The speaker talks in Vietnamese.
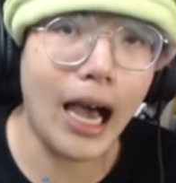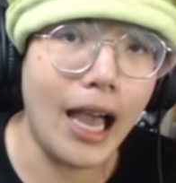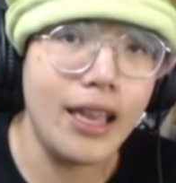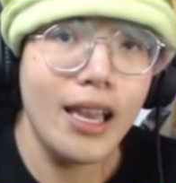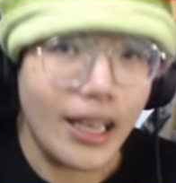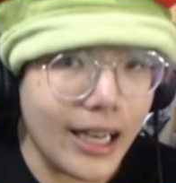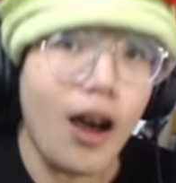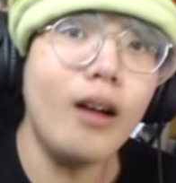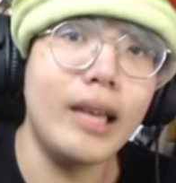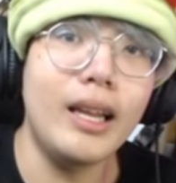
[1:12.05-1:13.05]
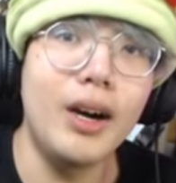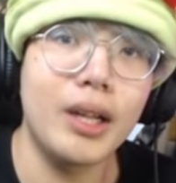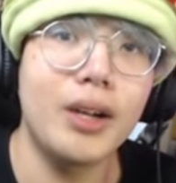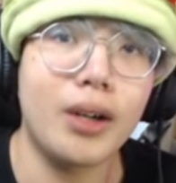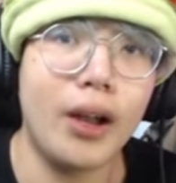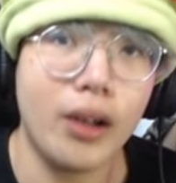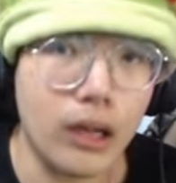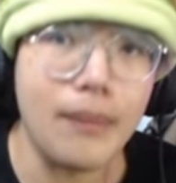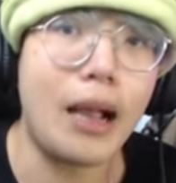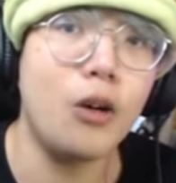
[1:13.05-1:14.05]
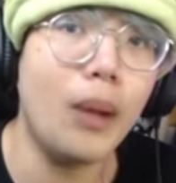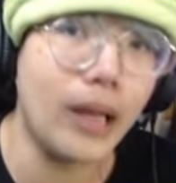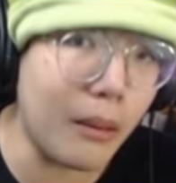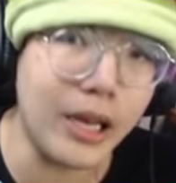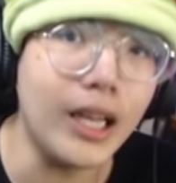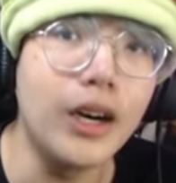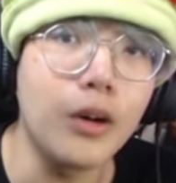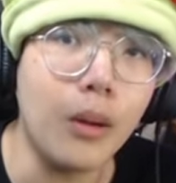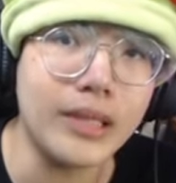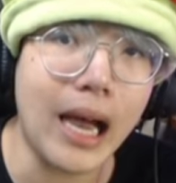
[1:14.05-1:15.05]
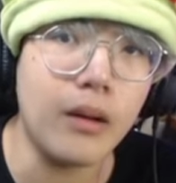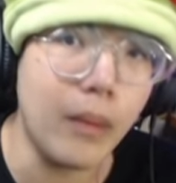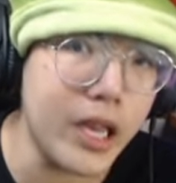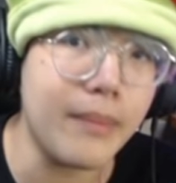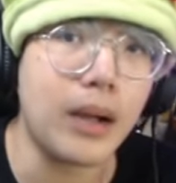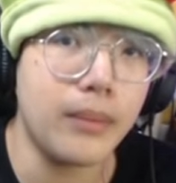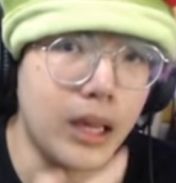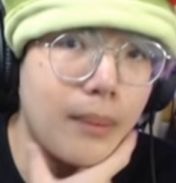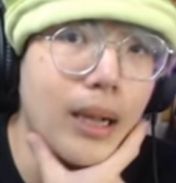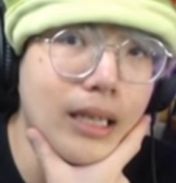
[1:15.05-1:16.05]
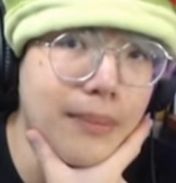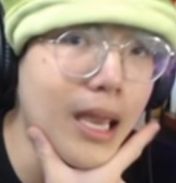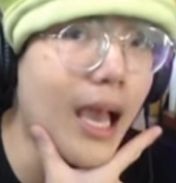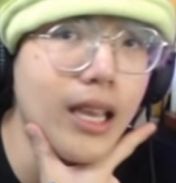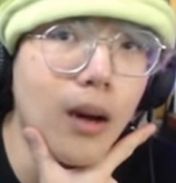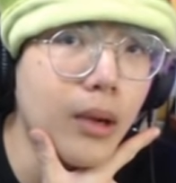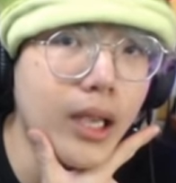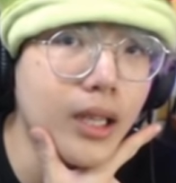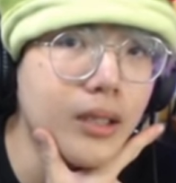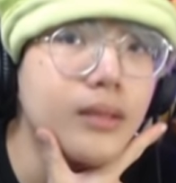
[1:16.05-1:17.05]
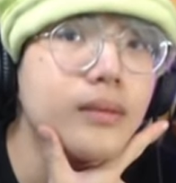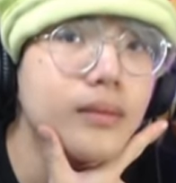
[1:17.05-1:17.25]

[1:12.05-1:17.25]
kệ, cái nón dễ thương là được rồi, còn cái mặt của mình không dễ thương cũng không sao, bởi vì mặt mình là mặt đẹp trai chứ không có dễ thương.